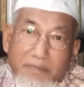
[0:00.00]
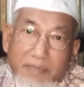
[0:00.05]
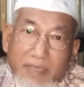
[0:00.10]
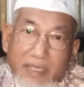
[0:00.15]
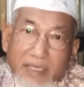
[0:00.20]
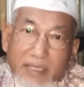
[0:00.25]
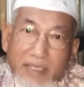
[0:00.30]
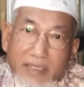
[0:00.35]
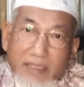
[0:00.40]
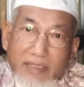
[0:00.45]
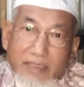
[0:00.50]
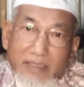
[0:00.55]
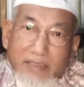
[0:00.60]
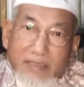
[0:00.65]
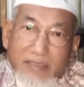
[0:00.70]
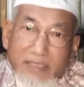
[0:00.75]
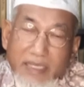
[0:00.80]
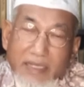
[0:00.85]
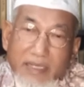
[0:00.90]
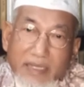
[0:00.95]
มี
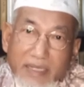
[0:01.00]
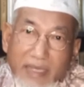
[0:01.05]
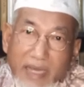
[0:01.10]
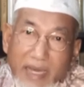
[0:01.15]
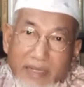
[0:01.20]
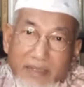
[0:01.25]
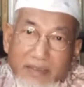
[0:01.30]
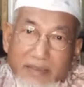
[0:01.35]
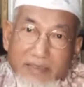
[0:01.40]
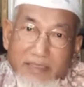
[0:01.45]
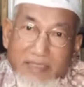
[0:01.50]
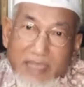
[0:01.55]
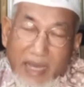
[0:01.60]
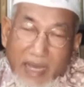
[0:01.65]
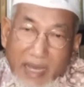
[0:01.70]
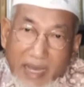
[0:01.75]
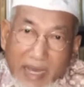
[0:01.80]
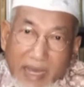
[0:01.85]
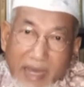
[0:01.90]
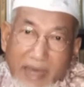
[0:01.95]
จิตอันสะ
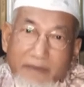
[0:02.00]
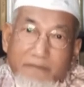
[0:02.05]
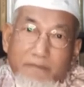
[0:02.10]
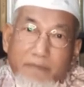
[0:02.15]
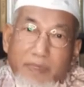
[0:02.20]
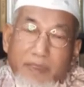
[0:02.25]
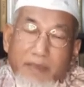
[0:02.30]
อาด